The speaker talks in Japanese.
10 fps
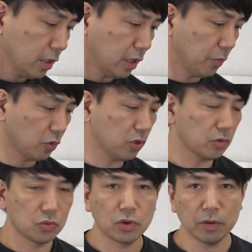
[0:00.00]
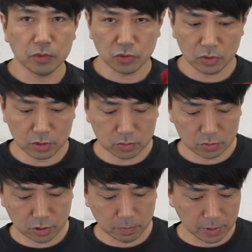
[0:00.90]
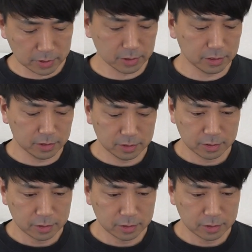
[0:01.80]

えー、もちろんトゲも取り除きます。